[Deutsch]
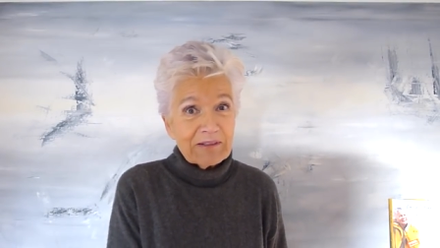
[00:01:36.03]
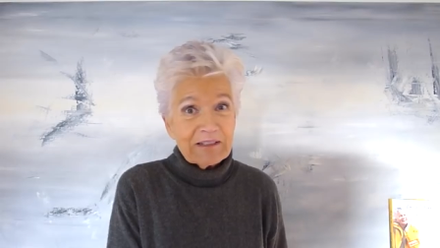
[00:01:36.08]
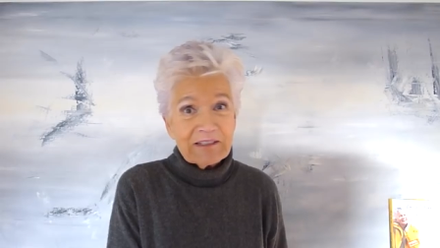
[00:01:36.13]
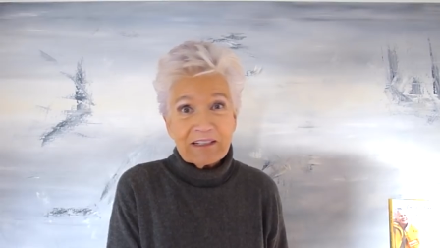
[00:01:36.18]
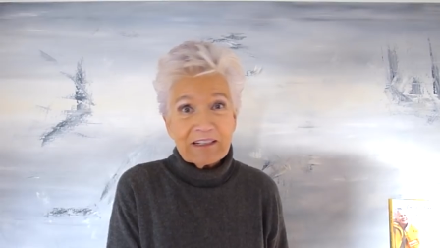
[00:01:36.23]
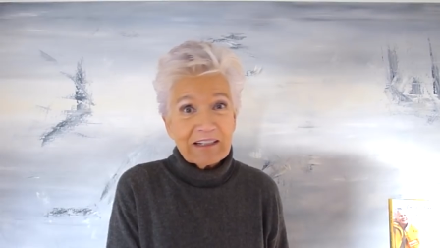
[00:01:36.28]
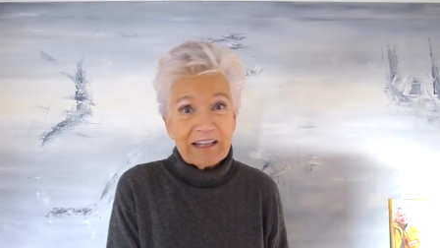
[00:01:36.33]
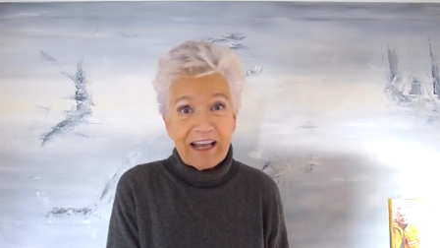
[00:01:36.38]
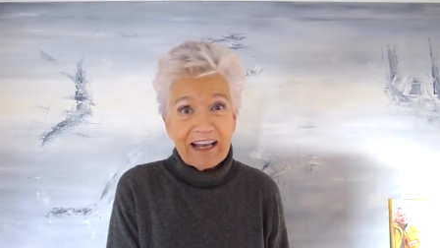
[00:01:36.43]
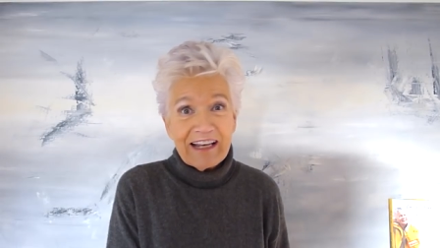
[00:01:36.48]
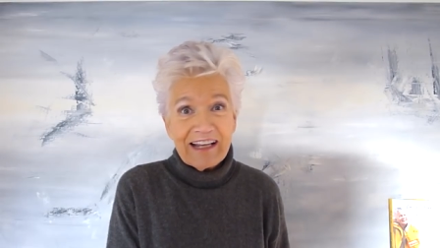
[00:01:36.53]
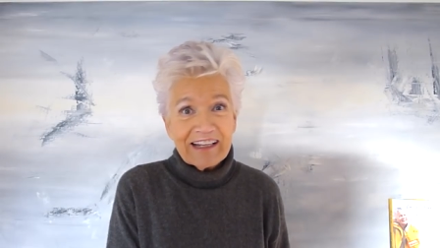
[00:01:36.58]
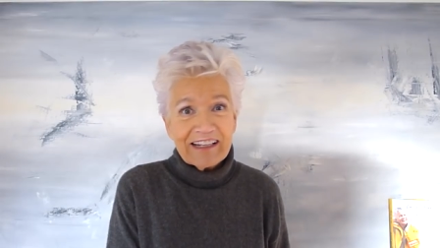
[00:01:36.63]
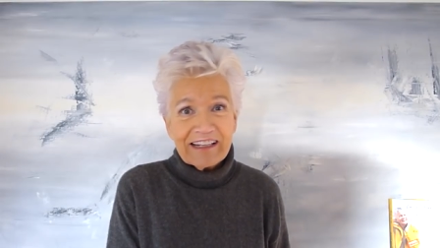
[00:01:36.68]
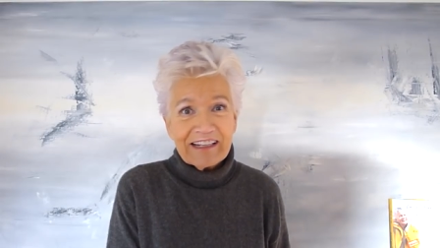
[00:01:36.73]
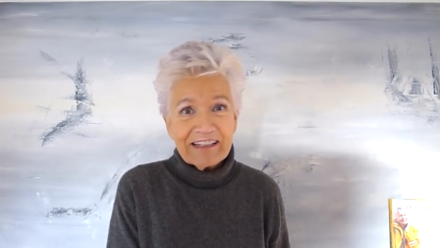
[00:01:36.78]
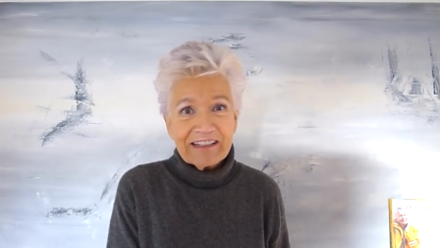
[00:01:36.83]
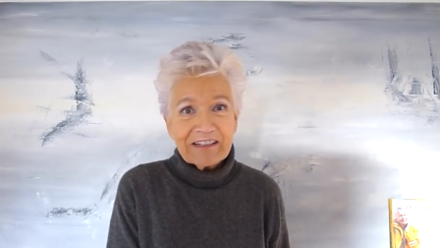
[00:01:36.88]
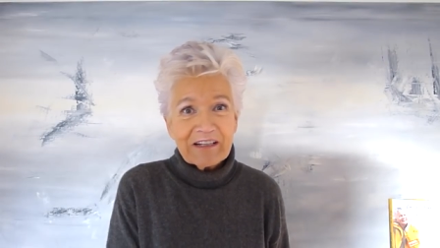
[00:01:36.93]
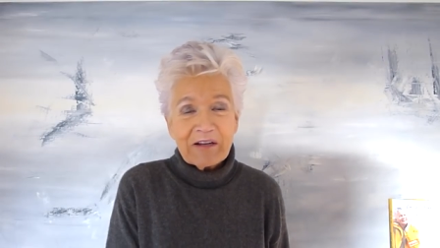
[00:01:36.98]
in den Keller
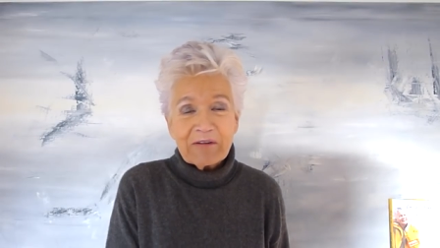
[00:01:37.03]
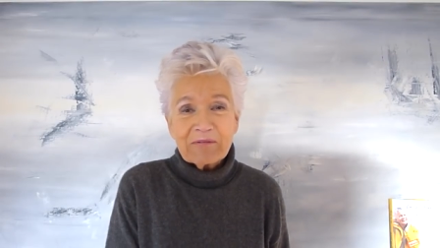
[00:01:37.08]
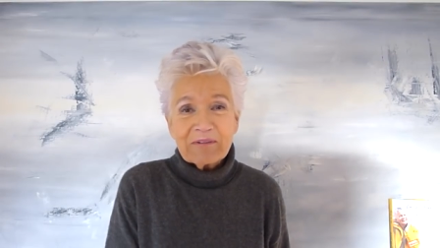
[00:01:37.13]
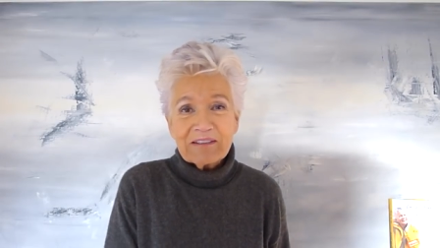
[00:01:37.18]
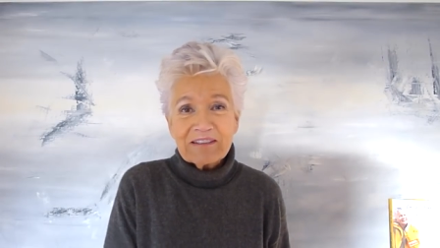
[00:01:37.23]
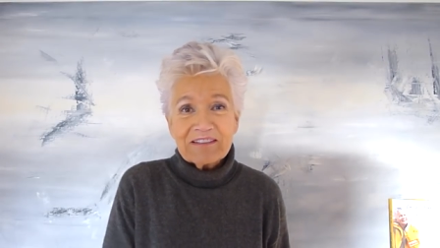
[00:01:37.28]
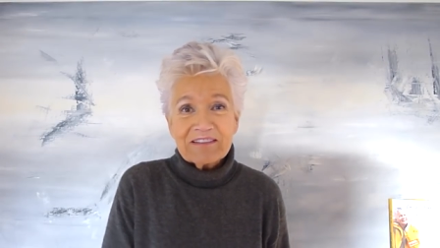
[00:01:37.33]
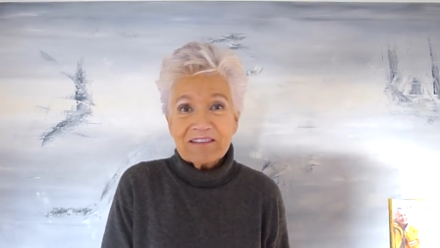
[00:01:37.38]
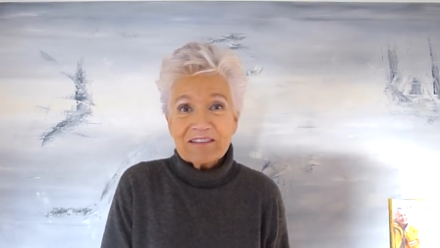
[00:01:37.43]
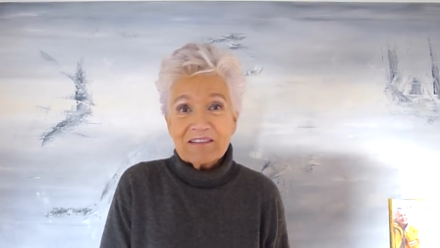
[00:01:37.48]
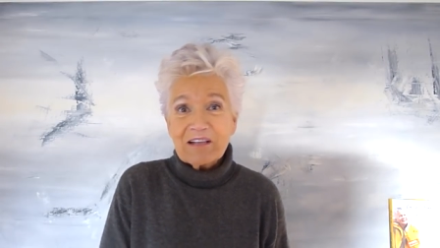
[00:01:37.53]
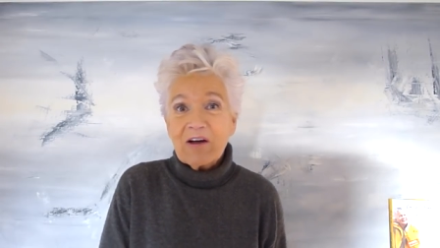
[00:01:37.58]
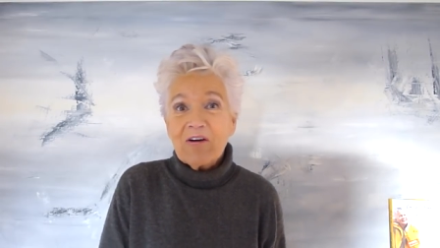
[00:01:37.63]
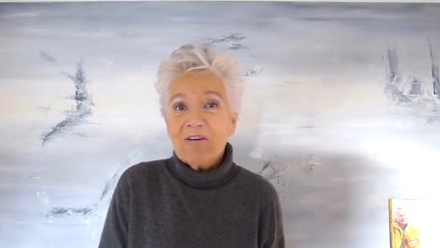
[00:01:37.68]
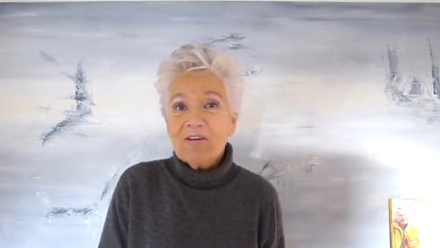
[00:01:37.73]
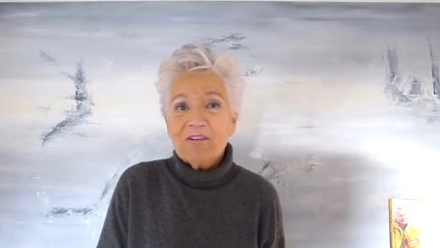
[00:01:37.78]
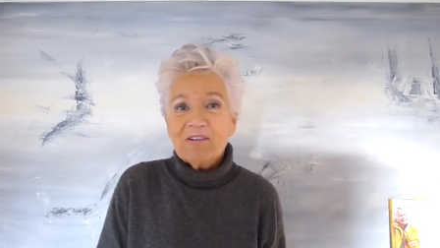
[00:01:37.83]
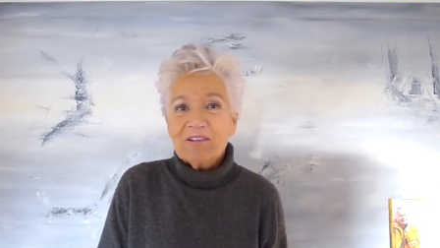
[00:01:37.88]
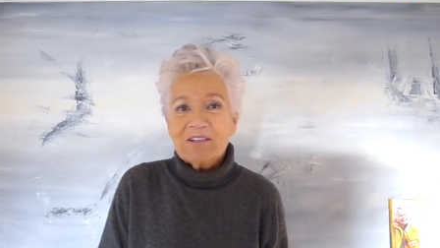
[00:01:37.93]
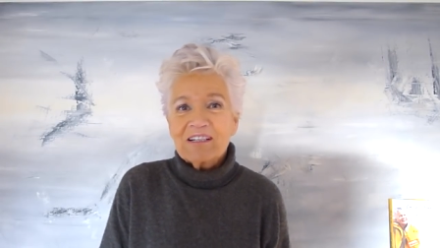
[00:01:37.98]
gehen, glaube ich, ist es
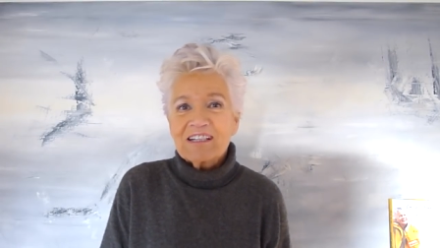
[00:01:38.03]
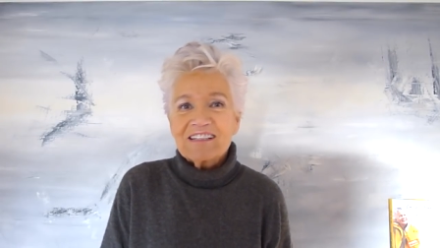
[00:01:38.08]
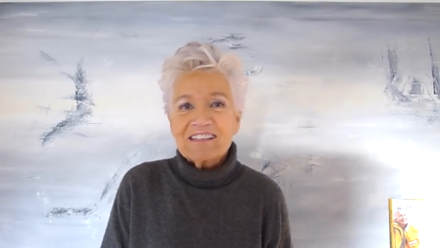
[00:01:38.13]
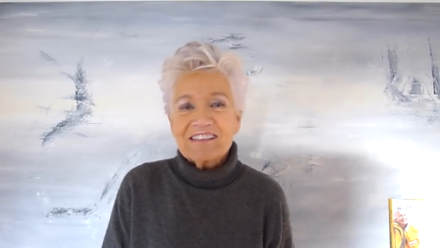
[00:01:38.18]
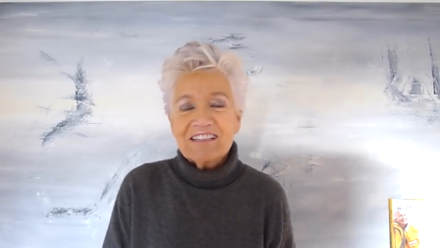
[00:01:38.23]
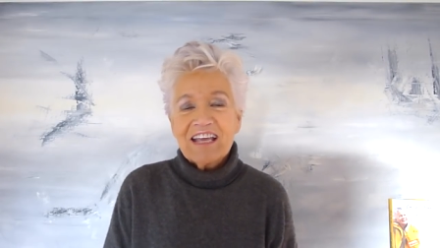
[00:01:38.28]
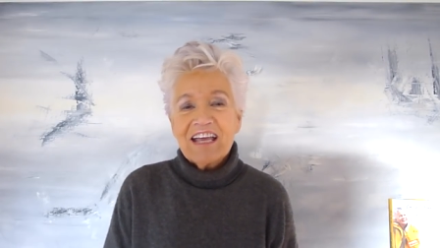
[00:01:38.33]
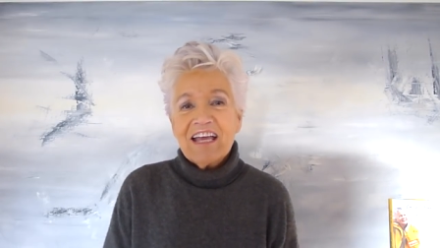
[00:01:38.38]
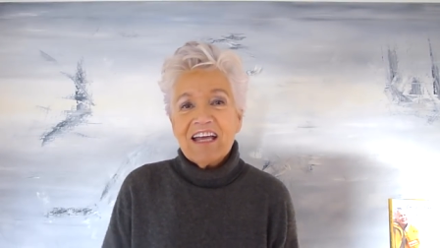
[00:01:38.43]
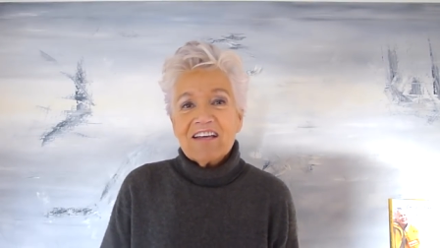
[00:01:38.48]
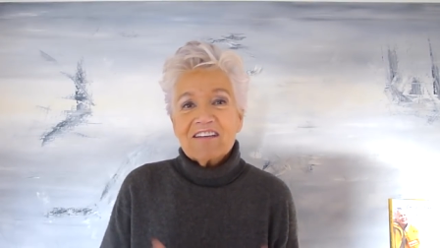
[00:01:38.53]
auch noch nicht,